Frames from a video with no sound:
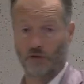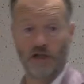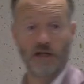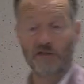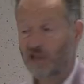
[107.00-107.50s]
millions
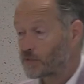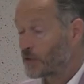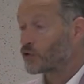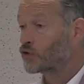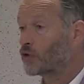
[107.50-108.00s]
d'années, il y avait des
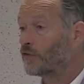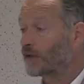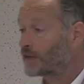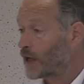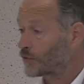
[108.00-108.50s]
espèces de
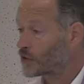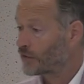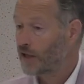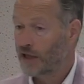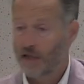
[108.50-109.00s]
solfatars, vous
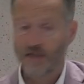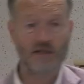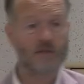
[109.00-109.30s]
savez, ces